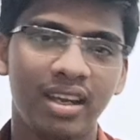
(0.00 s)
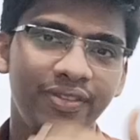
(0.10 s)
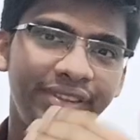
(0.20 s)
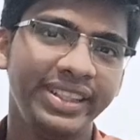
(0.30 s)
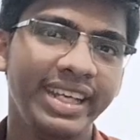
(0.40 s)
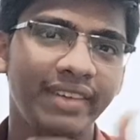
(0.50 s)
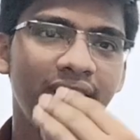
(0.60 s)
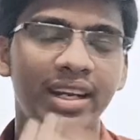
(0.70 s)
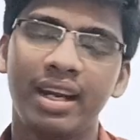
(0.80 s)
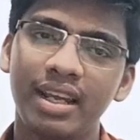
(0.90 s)
நீங்கள் ஃப்ரீயாகவே
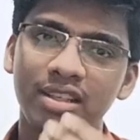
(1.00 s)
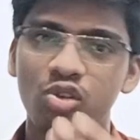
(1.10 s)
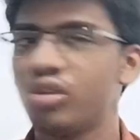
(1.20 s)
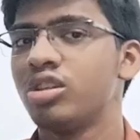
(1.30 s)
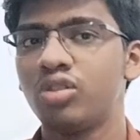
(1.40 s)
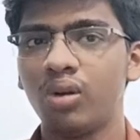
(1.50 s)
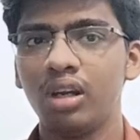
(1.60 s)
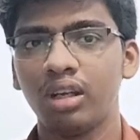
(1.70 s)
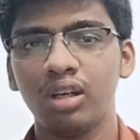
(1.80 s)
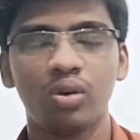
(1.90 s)
நிறைய ரிசோர்ஸஸ்
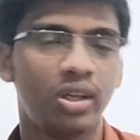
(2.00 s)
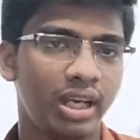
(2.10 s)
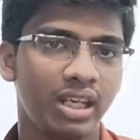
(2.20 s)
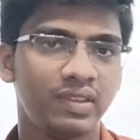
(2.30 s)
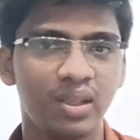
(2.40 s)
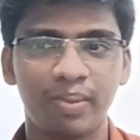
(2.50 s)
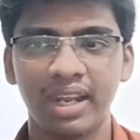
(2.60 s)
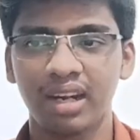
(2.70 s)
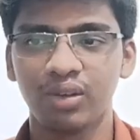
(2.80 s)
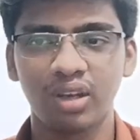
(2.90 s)
உங்களுக்கு இருக்கும் அதை நீங்கள் வந்து
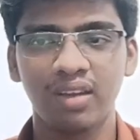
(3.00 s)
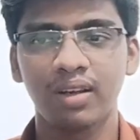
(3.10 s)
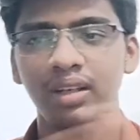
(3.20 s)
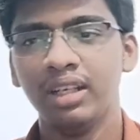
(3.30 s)
படிக்கலாம் ஓகேவா